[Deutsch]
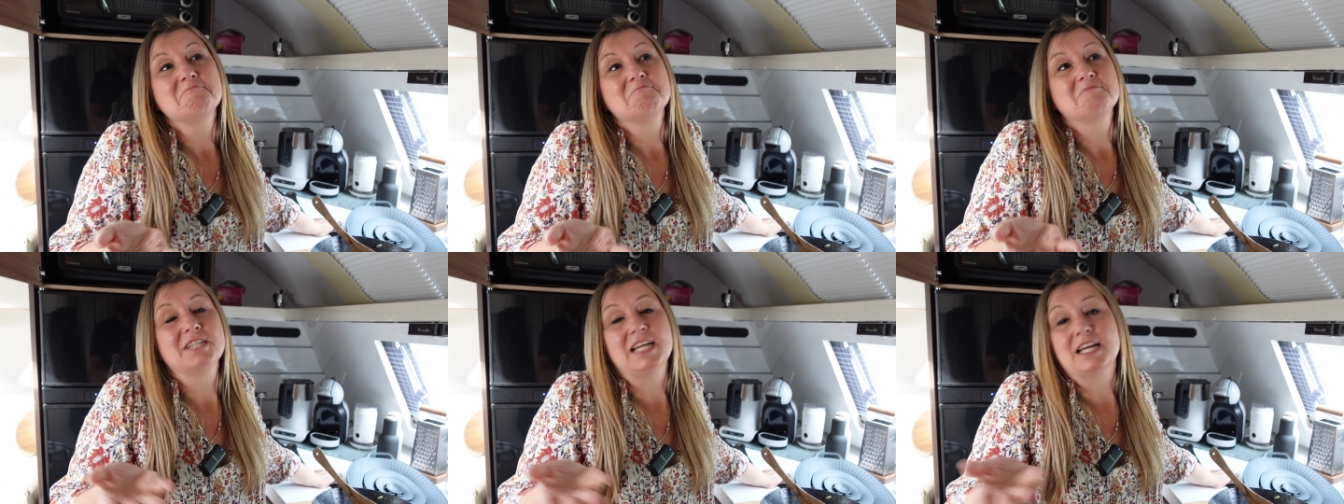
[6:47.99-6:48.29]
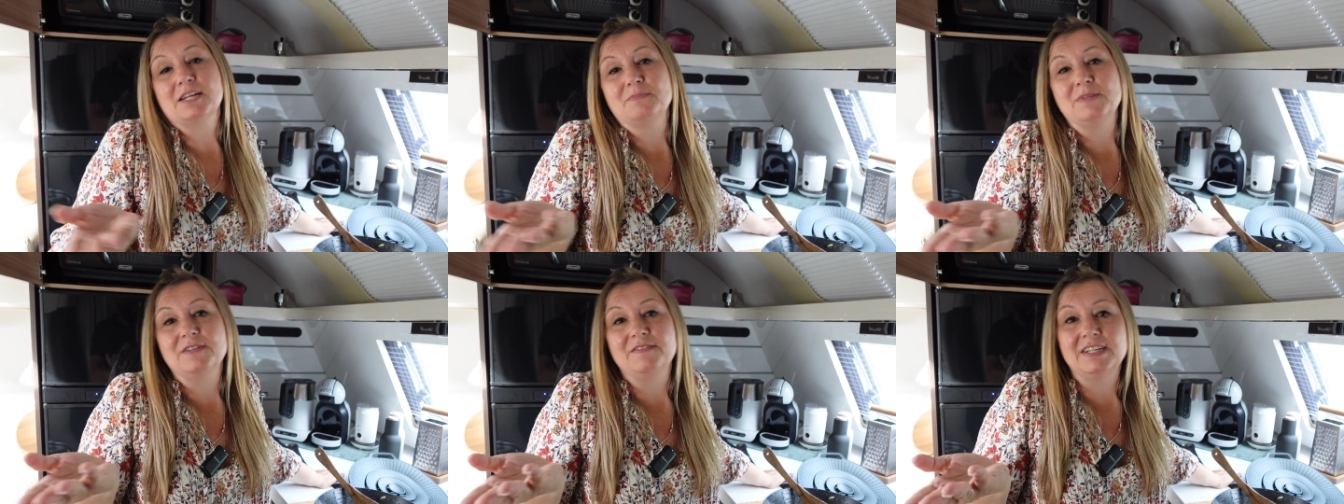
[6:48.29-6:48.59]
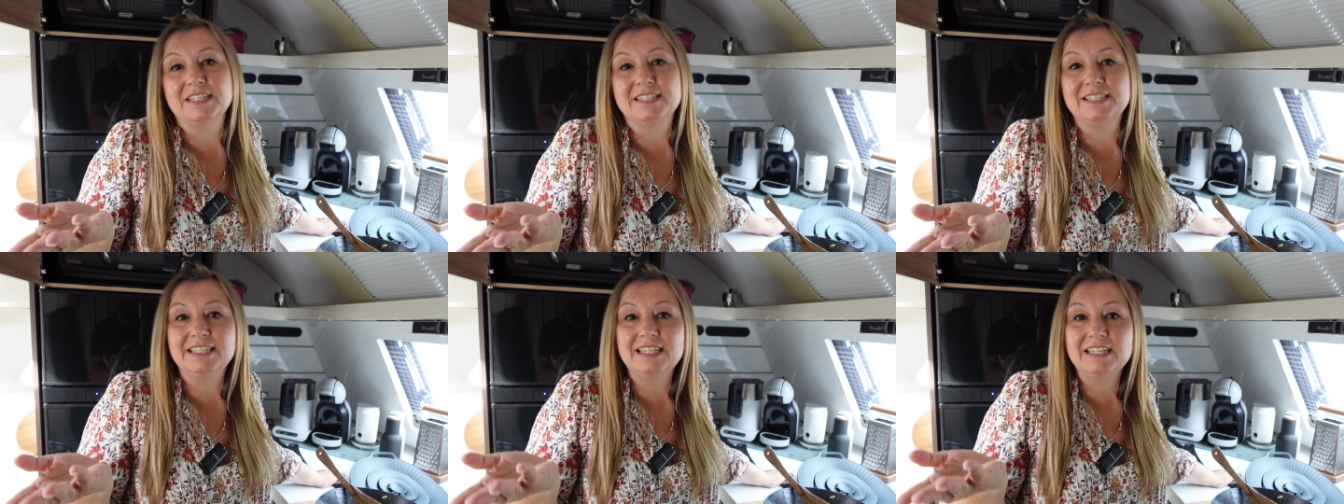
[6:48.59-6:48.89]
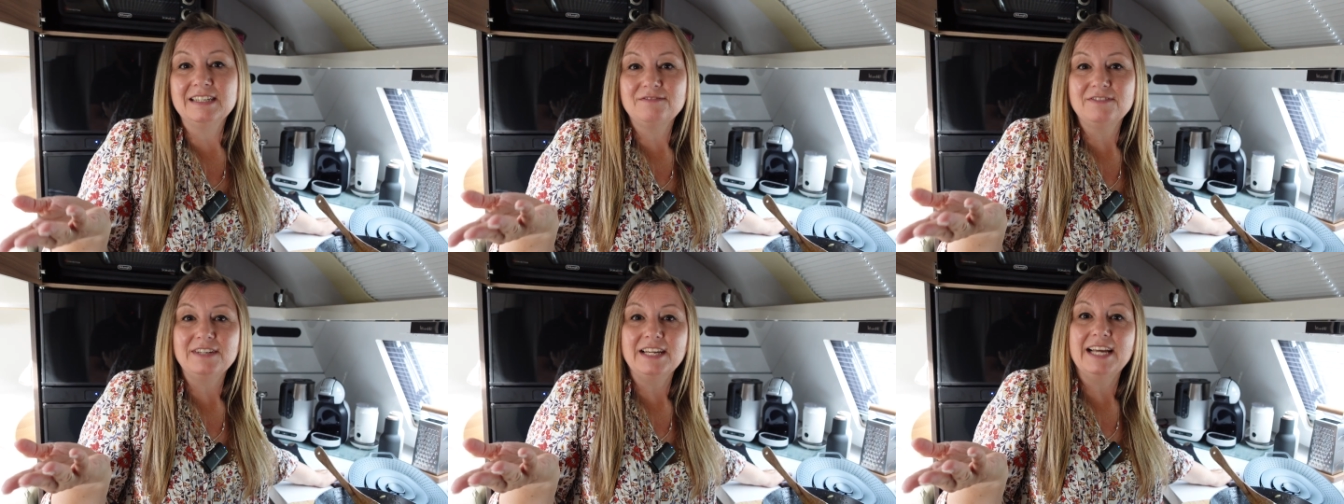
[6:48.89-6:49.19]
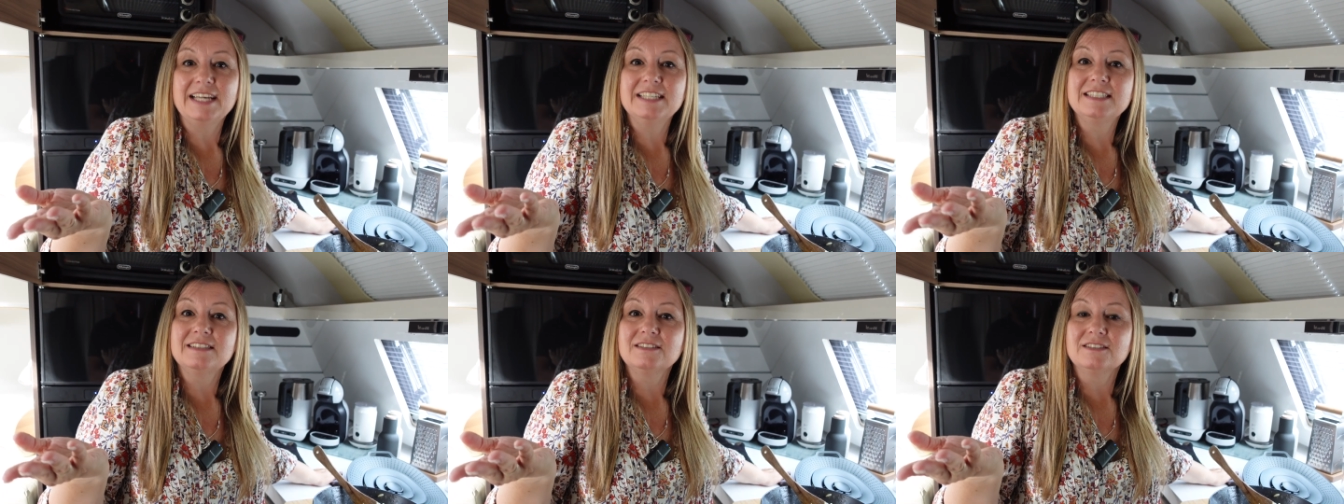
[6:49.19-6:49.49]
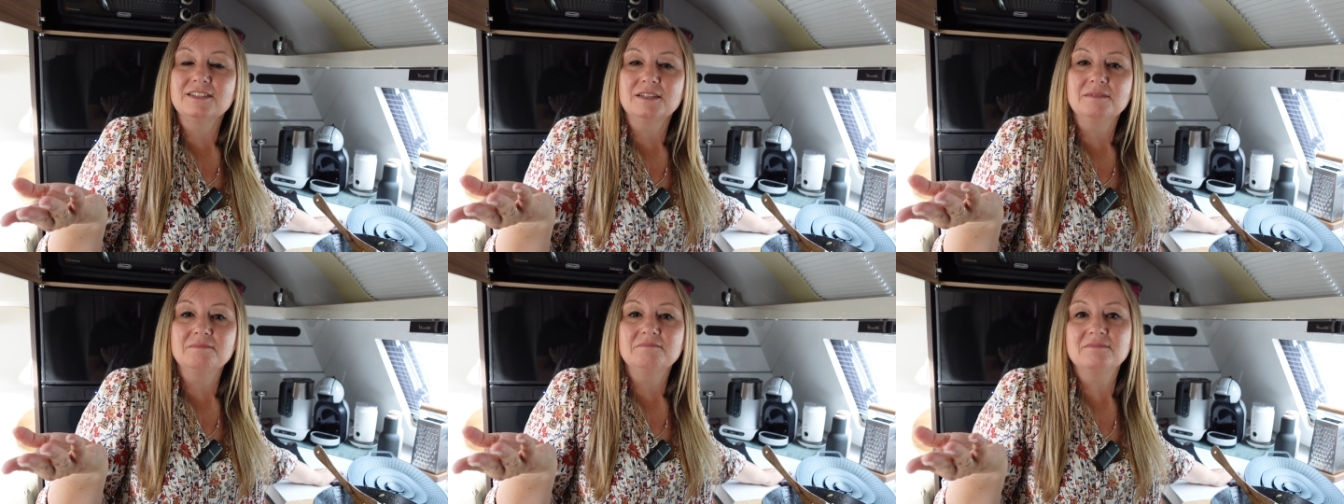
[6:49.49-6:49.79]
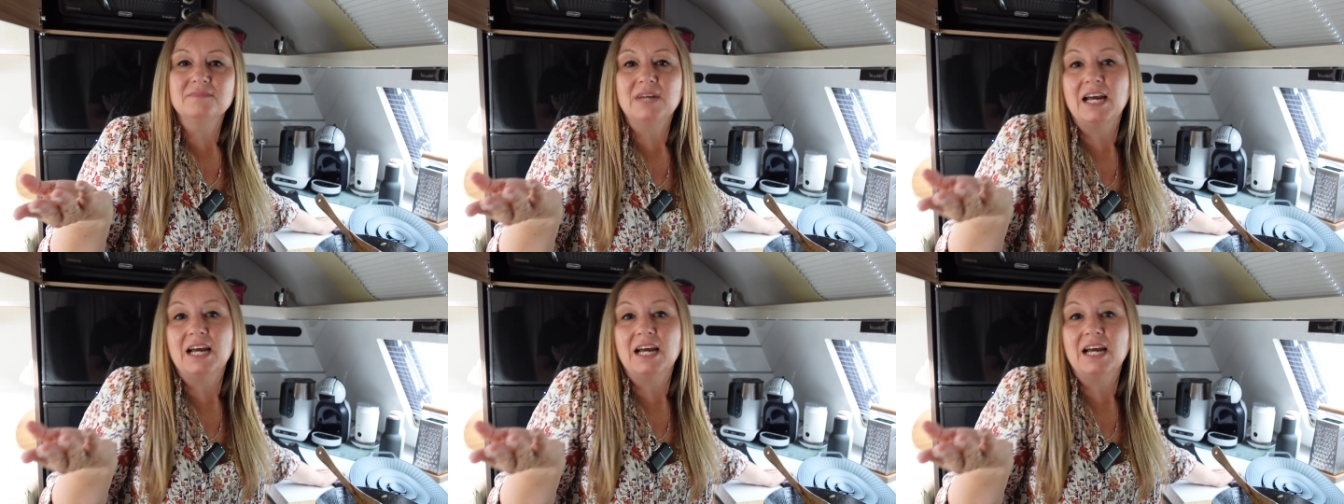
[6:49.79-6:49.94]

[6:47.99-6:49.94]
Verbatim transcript: sagt mir, was ihr vielleicht ähm,